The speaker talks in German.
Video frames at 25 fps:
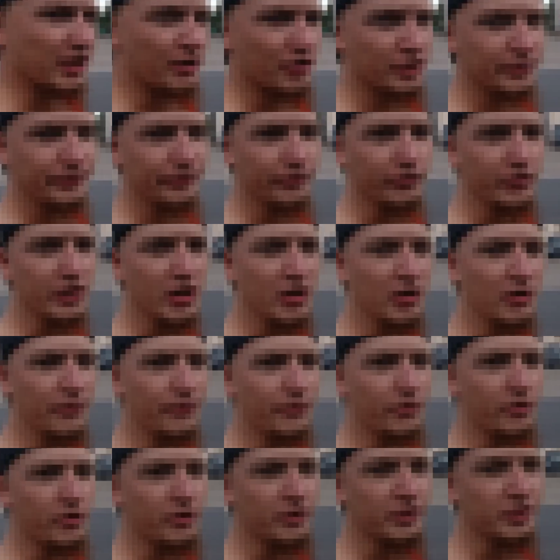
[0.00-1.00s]
da habe ich früher
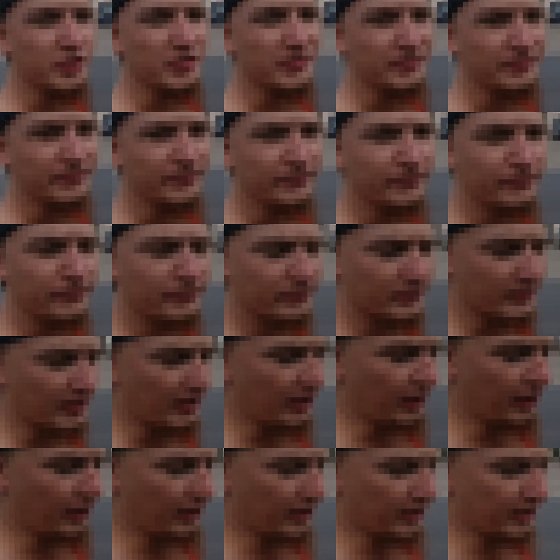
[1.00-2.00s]
gewohnt.
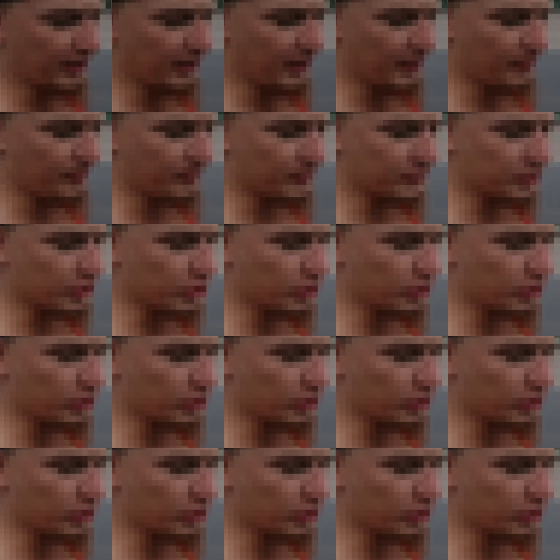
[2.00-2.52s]
Ähm,